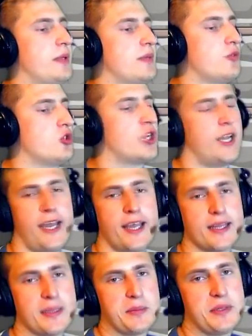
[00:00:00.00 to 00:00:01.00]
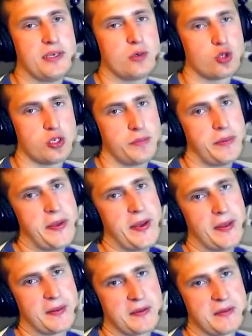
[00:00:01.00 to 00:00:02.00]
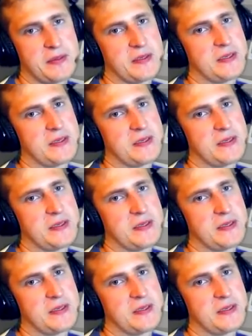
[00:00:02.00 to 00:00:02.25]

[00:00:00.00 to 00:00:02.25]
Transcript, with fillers: потому что это мне уже порядком